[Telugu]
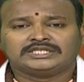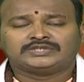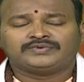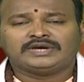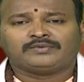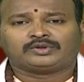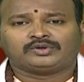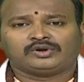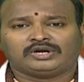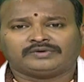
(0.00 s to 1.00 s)
స్వీయ
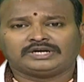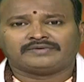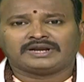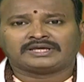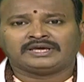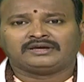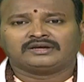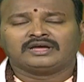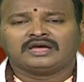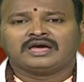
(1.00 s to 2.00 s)
వృత్తిలో ఉన్నటువంటి వారికి
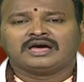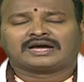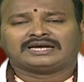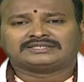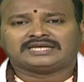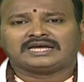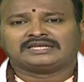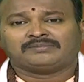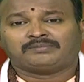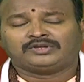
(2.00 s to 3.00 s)
కాస్త
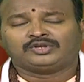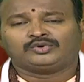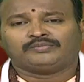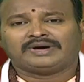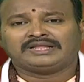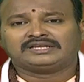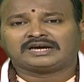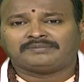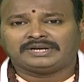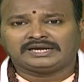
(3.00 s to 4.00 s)
ఇబ్బందులు
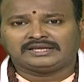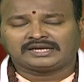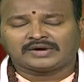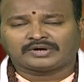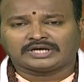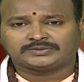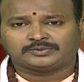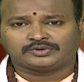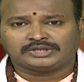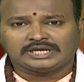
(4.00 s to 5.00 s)
మరింతగా పెరిగేదానికి అవకాశం
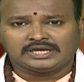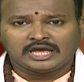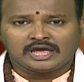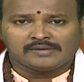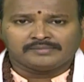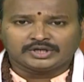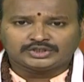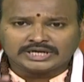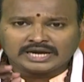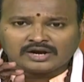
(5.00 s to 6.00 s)
ఉంటుంది మీరు
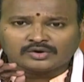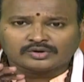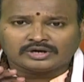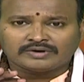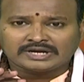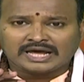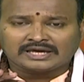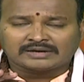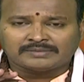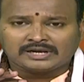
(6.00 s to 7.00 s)
చేయాలనుకునేటువంటి
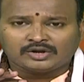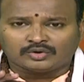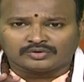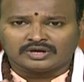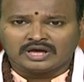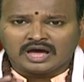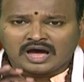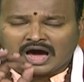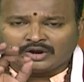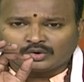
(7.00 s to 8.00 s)
కార్యక్రమాల్లో
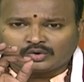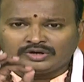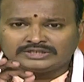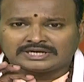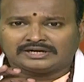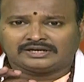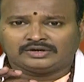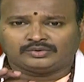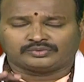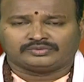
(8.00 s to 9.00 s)
అనుకోని
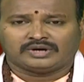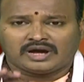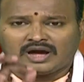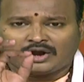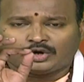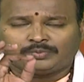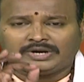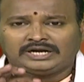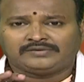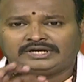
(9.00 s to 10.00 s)
సంఘటనలు
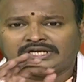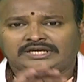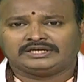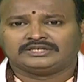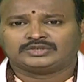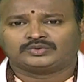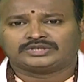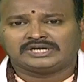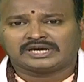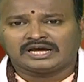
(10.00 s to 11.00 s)
అడ్డుపడేటువంటి
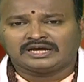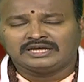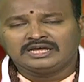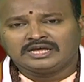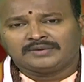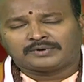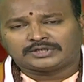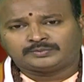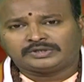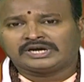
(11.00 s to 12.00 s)
సూచనలుగా
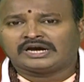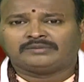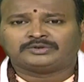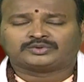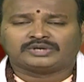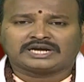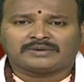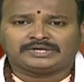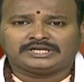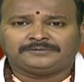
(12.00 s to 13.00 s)
ప్రస్ఫుటంగా కనిపిస్తున్నాయి
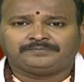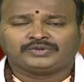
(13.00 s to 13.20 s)
కాబట్టి